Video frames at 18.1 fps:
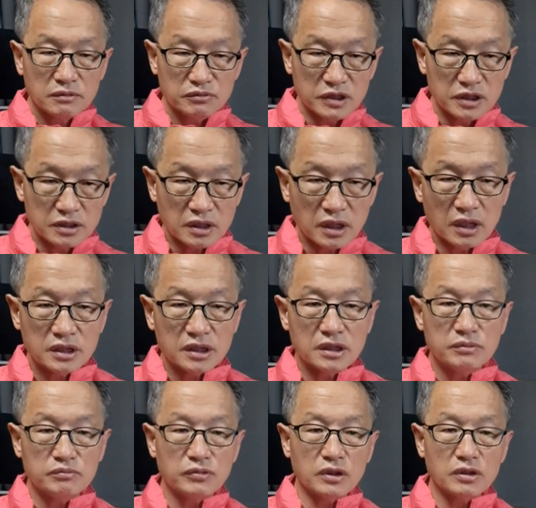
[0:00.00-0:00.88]

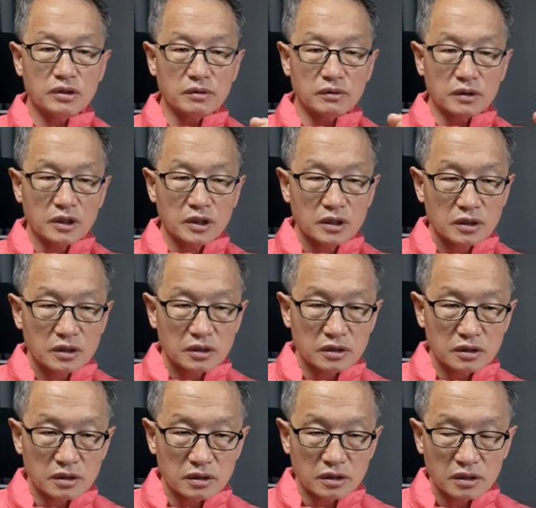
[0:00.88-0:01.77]
민간인 뭐
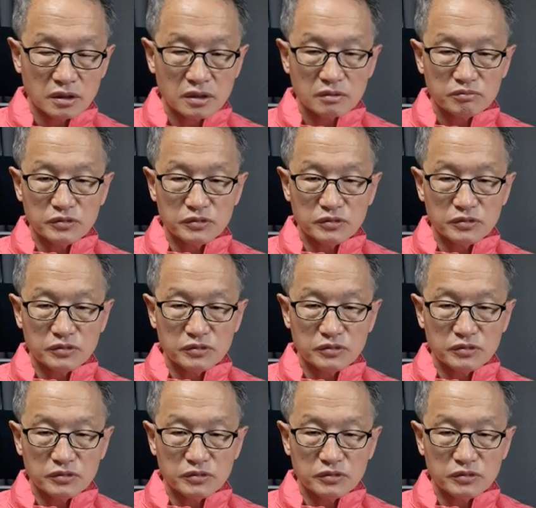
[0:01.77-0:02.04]
어,